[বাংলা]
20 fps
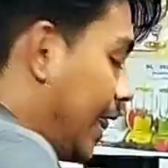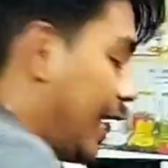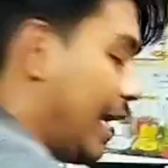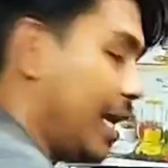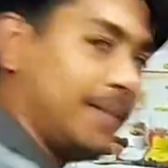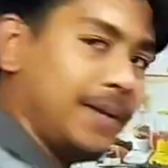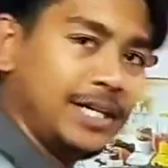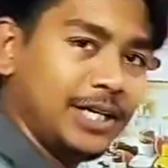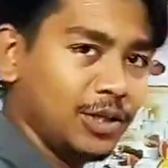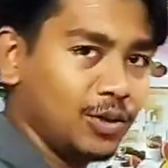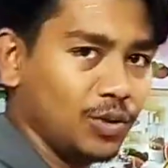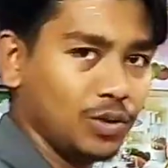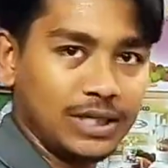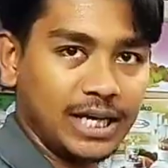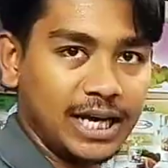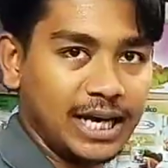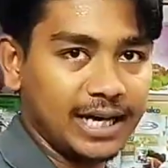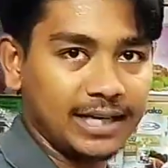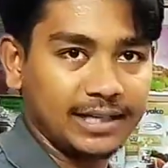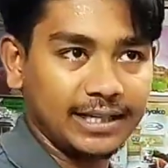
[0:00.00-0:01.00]
এর বেশি তো
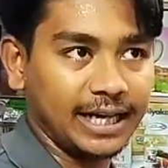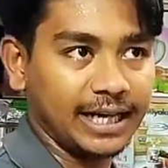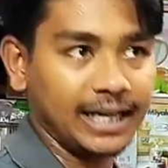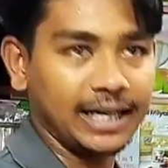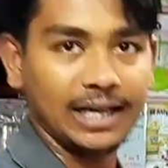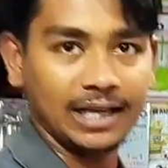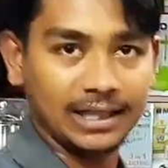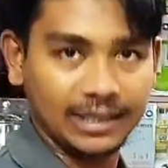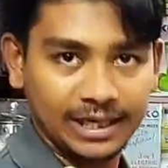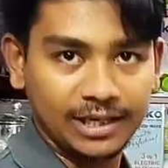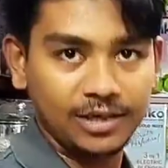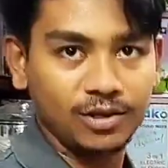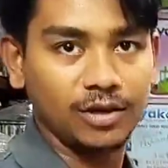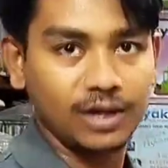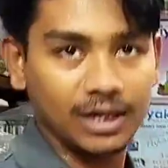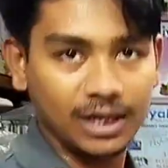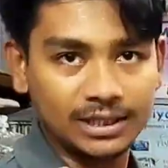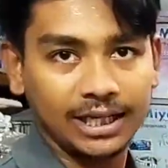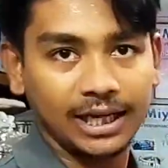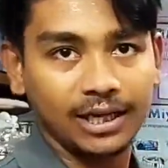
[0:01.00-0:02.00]
যায় আর থাকে না তিন
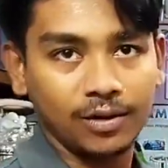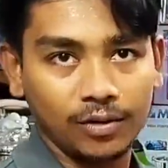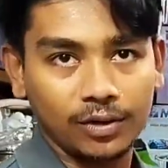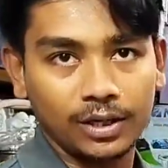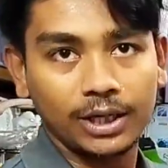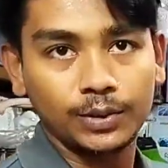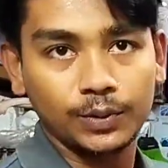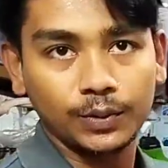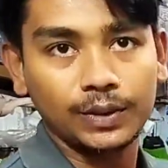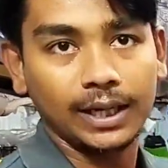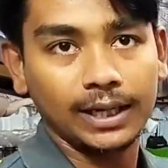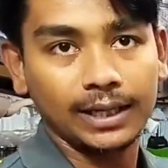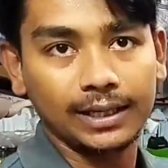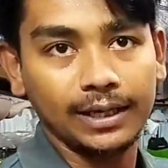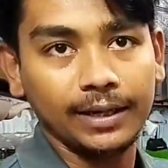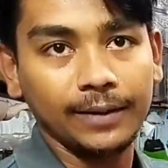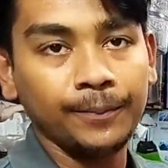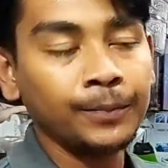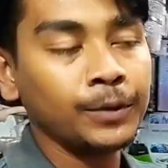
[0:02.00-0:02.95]
ঘন্টা চার ঘন্টায় তো থাকে